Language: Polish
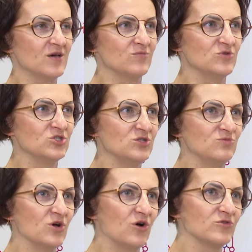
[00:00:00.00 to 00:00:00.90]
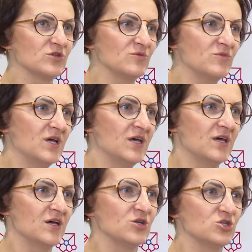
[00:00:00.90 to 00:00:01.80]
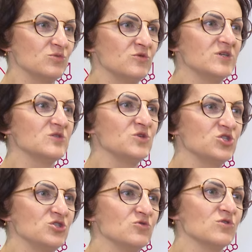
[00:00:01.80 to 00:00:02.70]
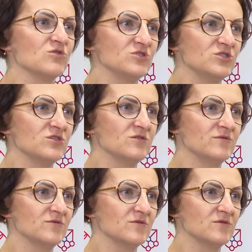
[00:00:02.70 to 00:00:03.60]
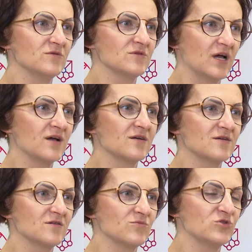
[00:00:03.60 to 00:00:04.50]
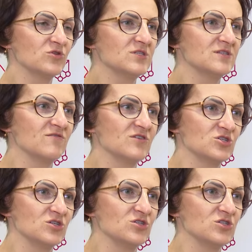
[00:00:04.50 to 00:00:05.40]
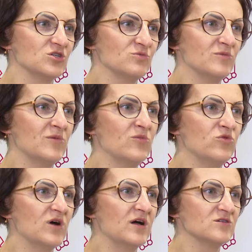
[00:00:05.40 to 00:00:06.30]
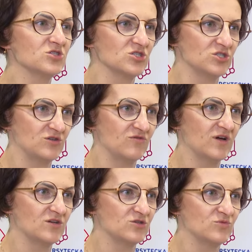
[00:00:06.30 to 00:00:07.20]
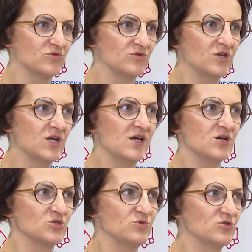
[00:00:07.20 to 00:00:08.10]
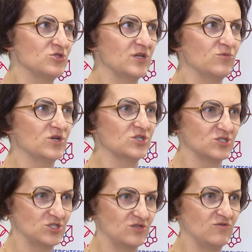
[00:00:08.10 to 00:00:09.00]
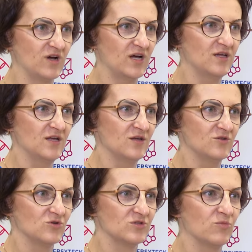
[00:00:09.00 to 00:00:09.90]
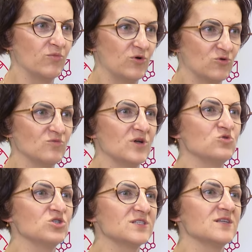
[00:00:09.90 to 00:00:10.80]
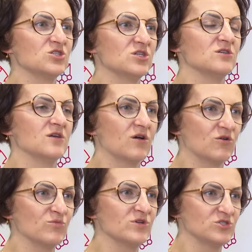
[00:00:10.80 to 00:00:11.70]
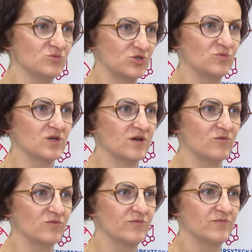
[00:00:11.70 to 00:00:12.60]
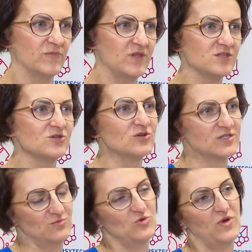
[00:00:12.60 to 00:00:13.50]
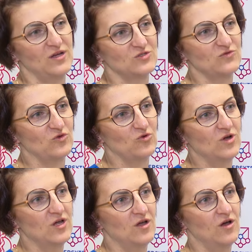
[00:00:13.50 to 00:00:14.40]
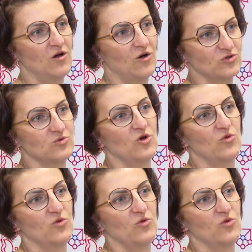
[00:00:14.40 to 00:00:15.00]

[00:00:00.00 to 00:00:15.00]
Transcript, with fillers: myślimy o tym, żeby bezpiecznie urodzić, tak? Bo to jest najważniejsze, żeby mama była szczęśliwa, żeby, żeby rodzina była szczęśliwa, to ten poród ma duże znaczenie, jak on będzie przebiegał. Dlatego chcemy Państwu o tym